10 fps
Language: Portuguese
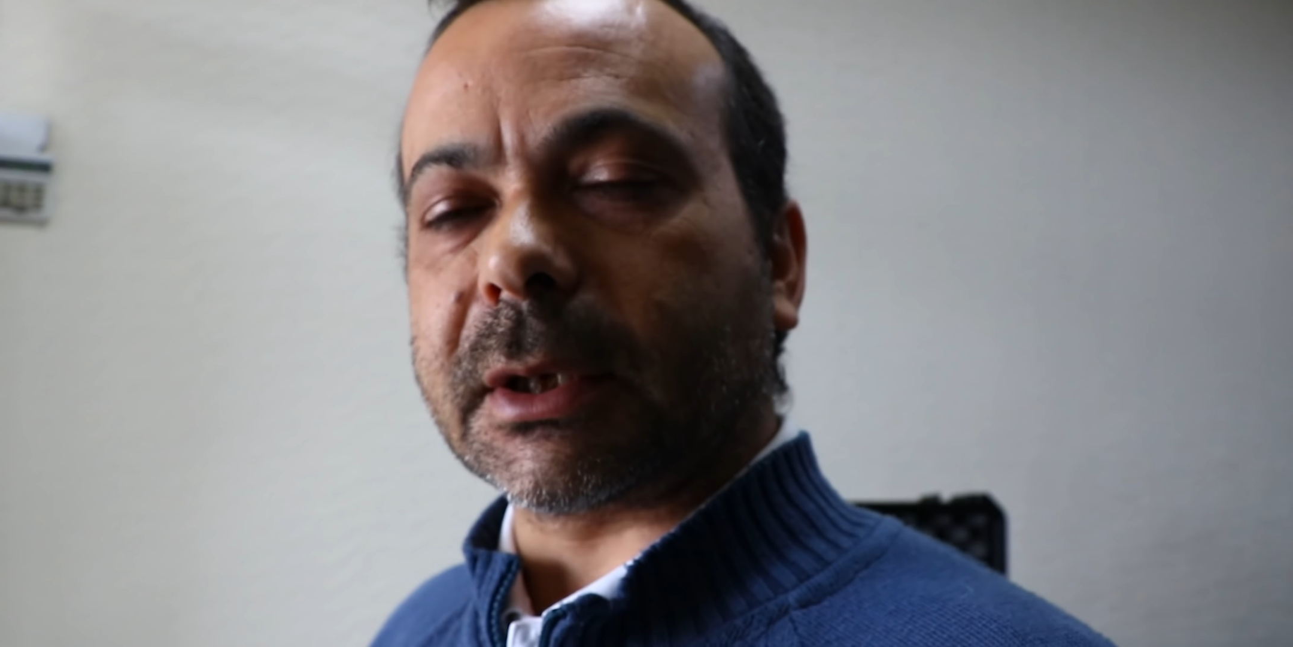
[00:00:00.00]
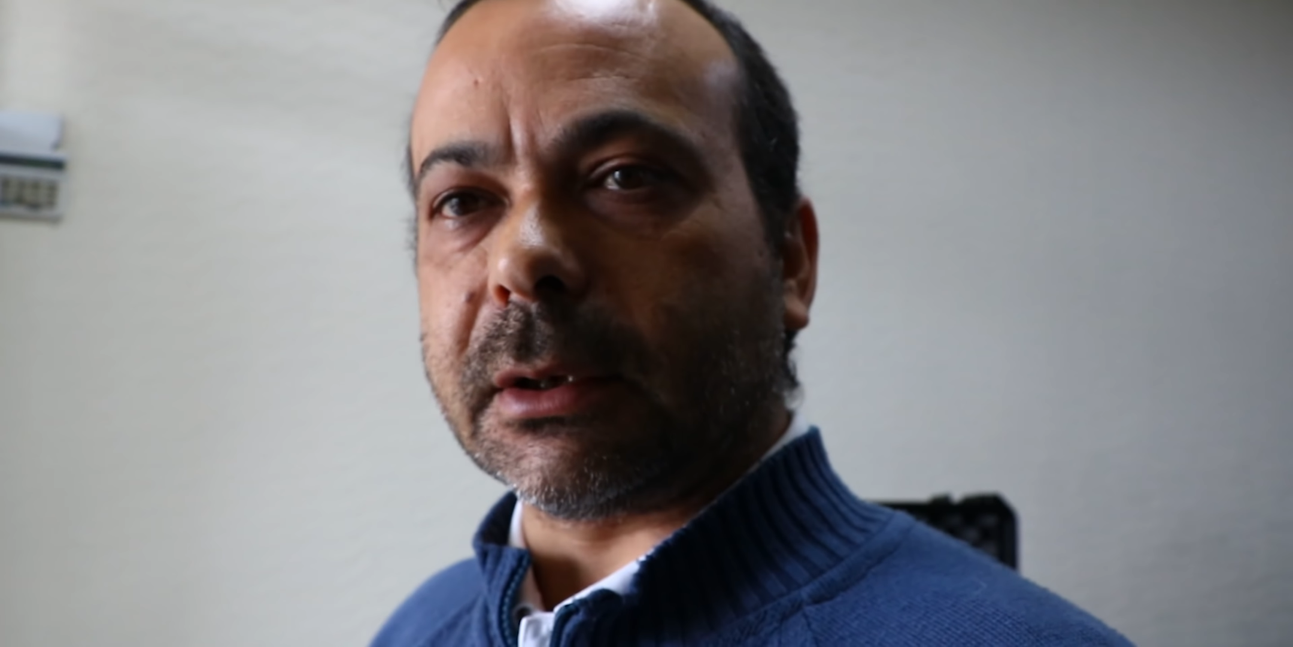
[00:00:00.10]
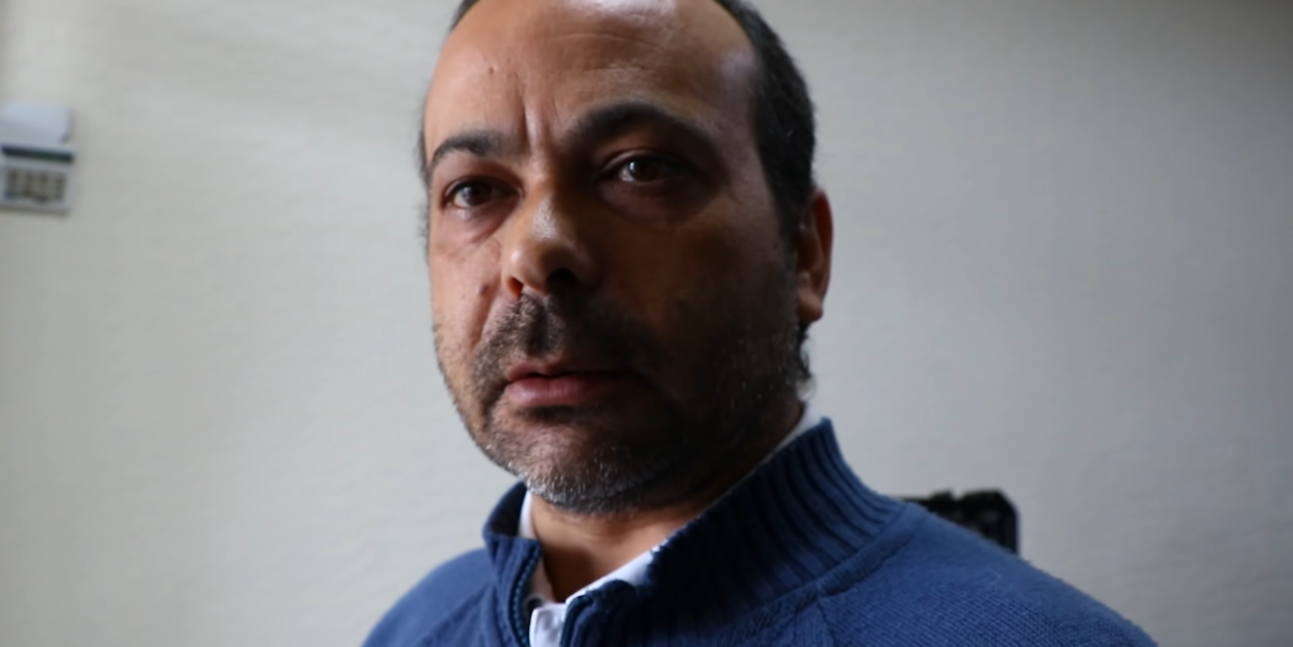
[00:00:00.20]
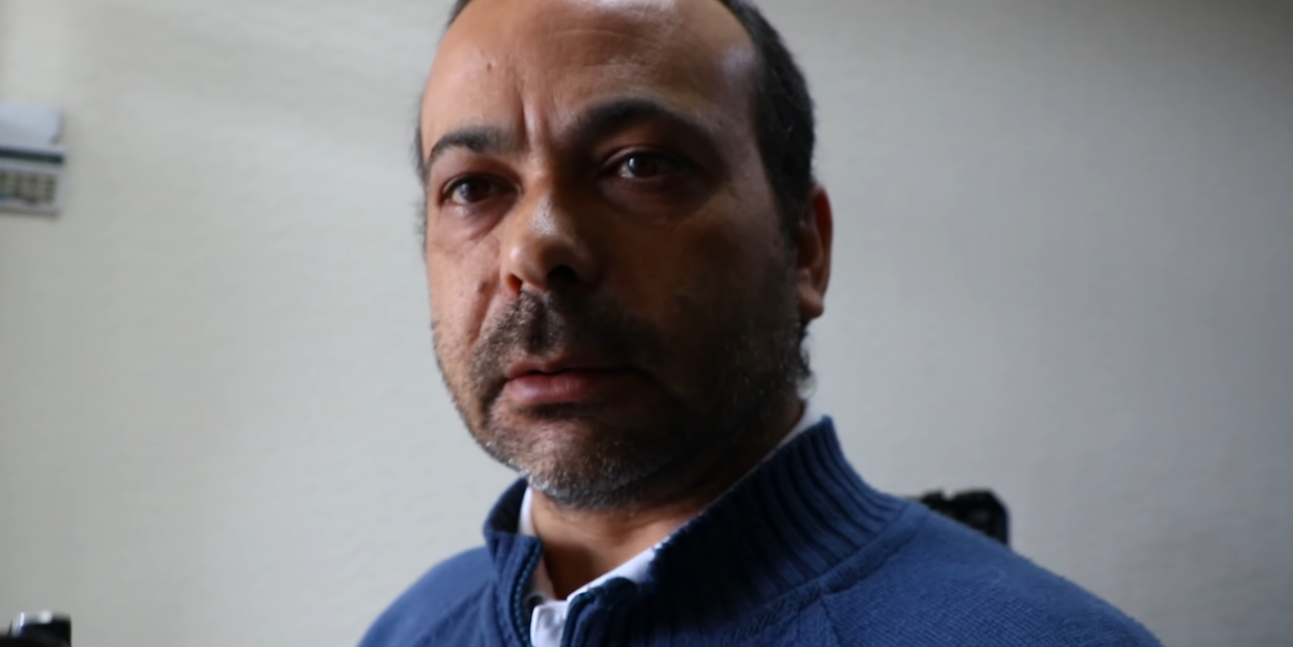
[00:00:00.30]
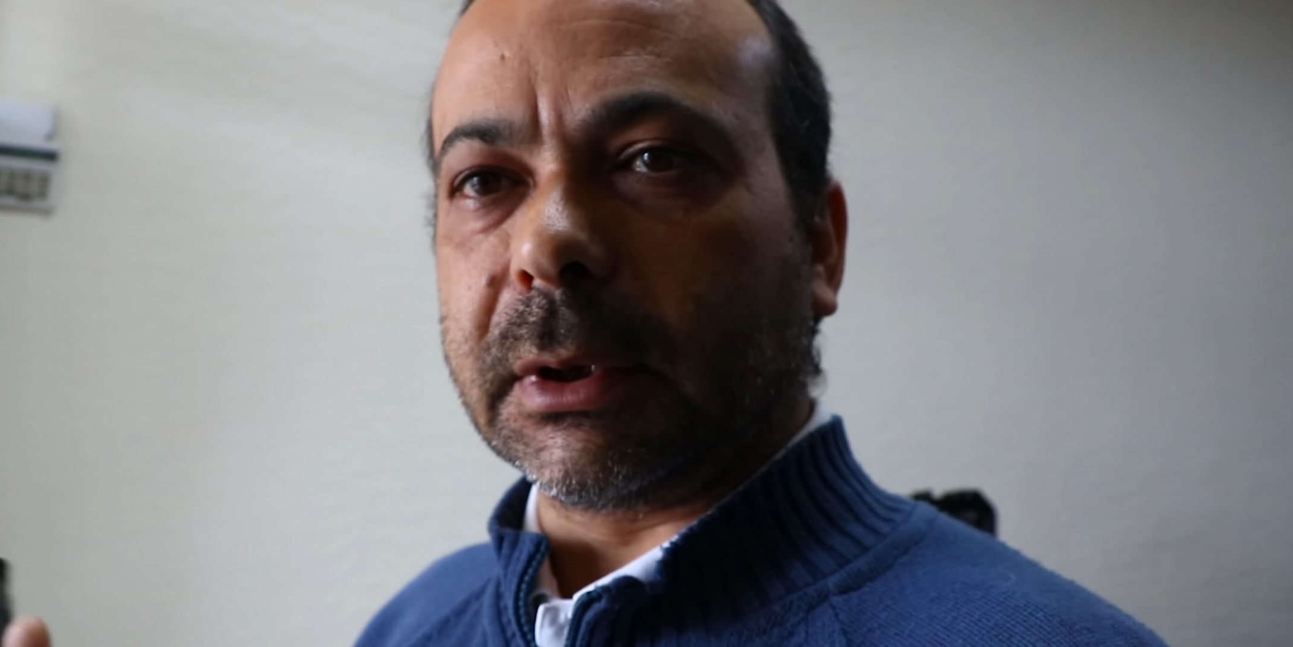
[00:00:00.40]

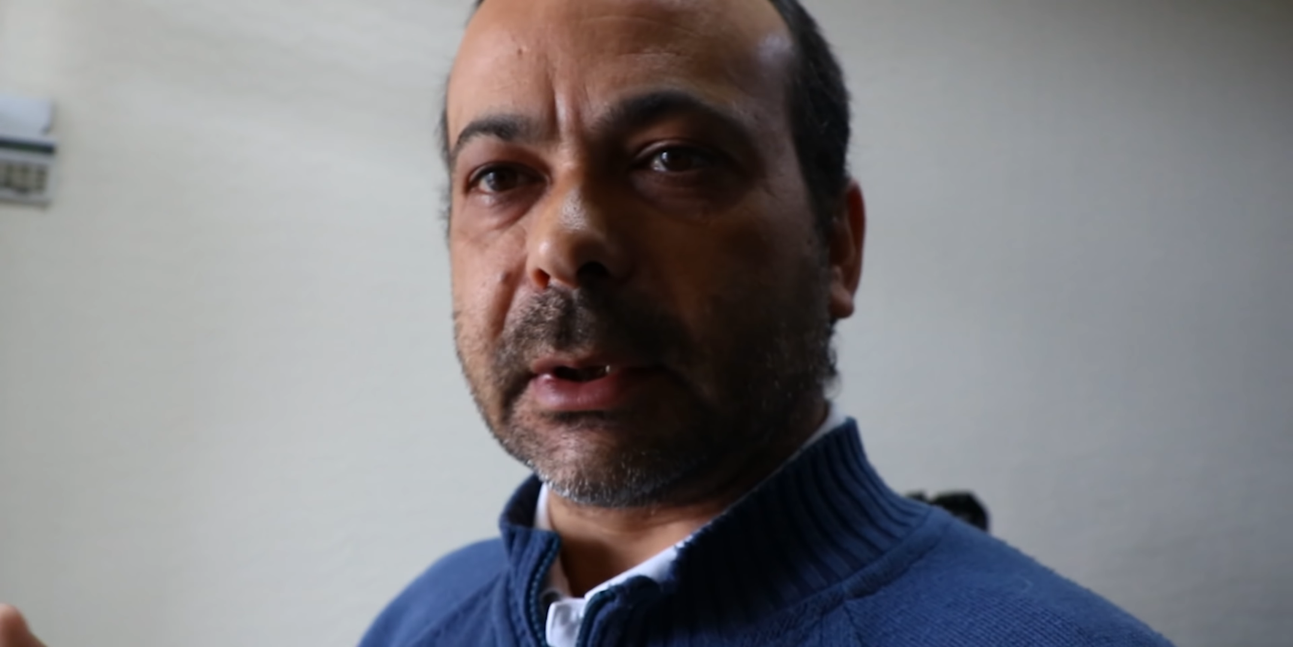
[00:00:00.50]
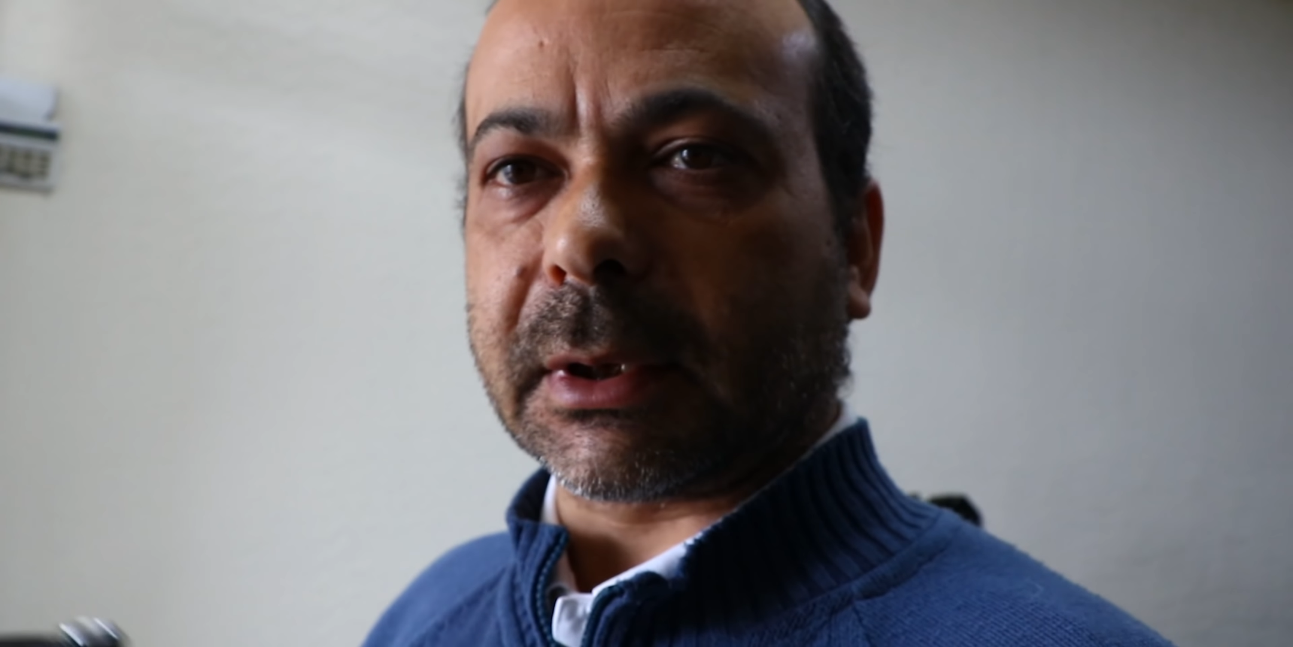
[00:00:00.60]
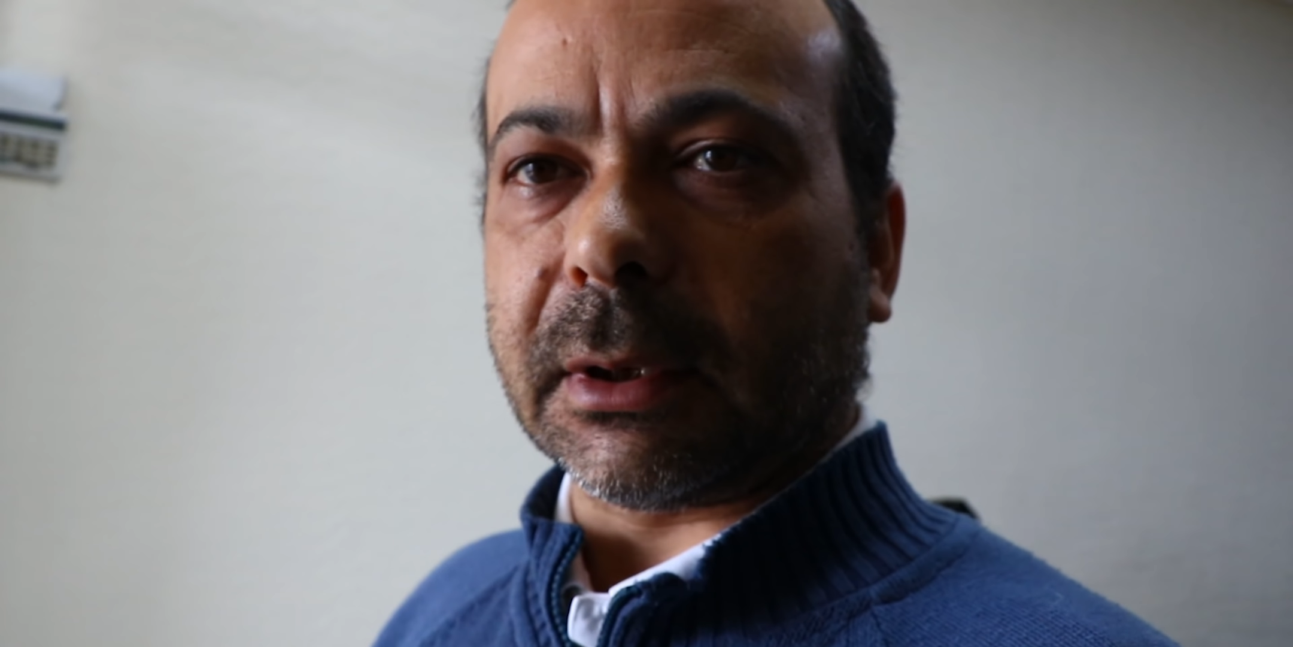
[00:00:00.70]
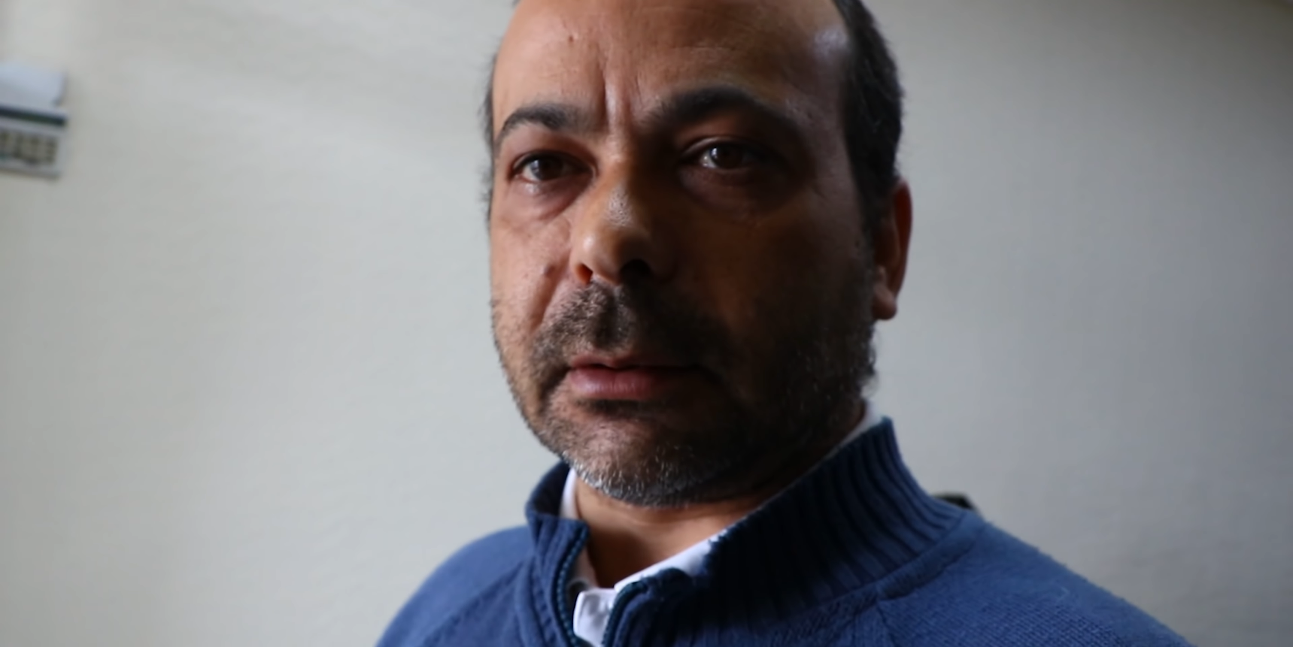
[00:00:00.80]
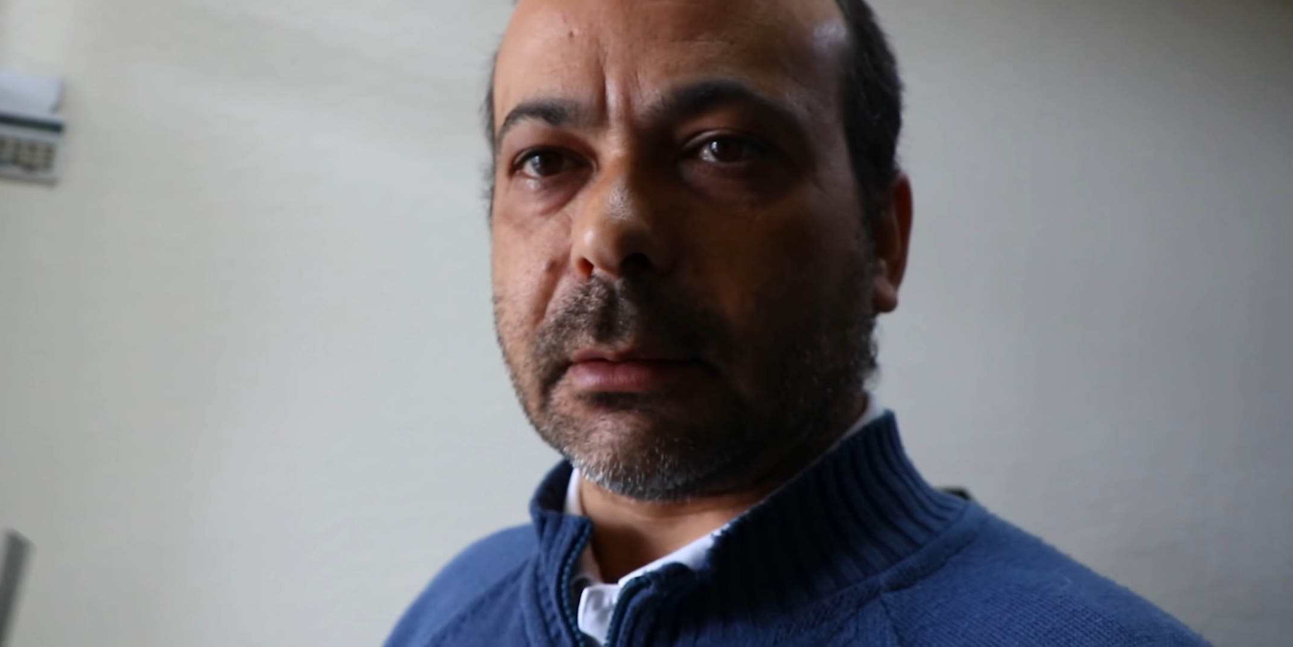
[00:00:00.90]
quem é o líder,
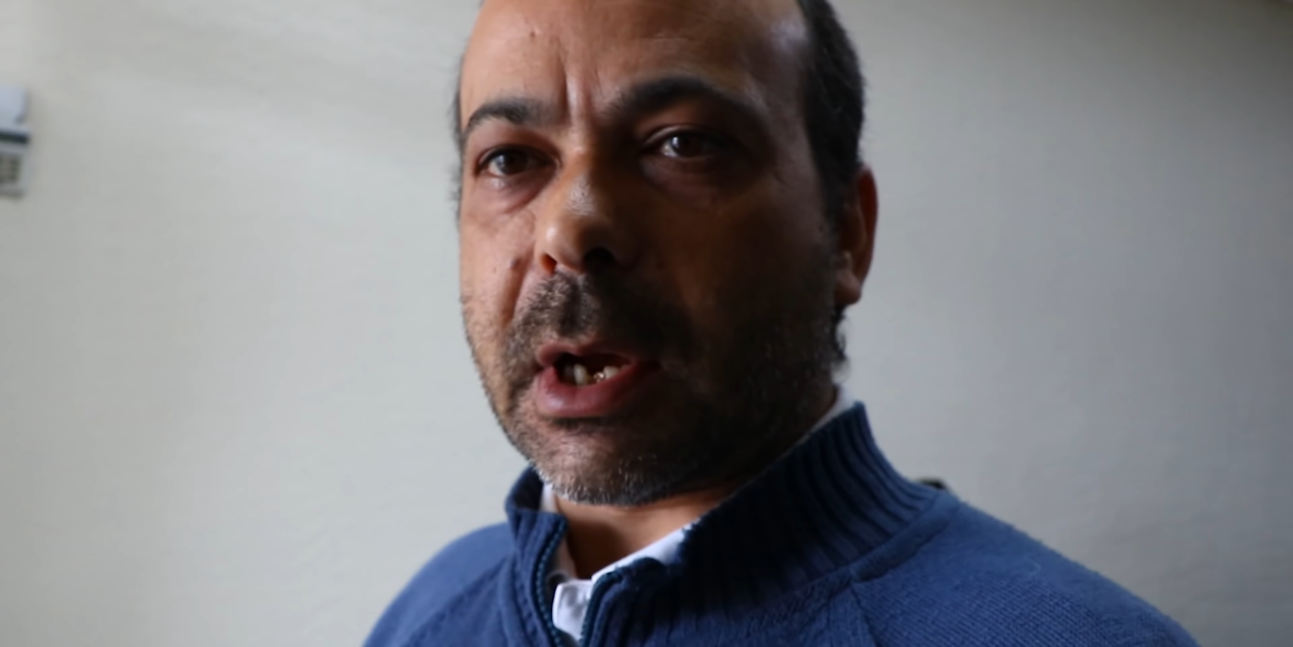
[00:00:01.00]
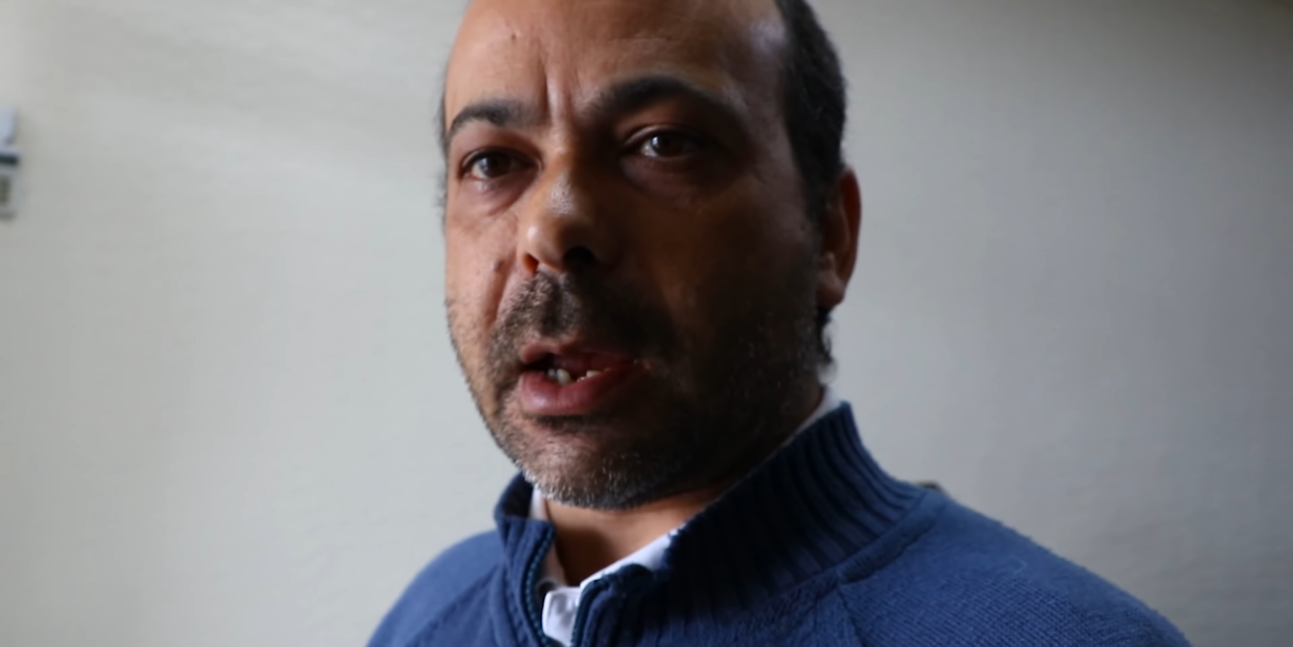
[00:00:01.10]
quem não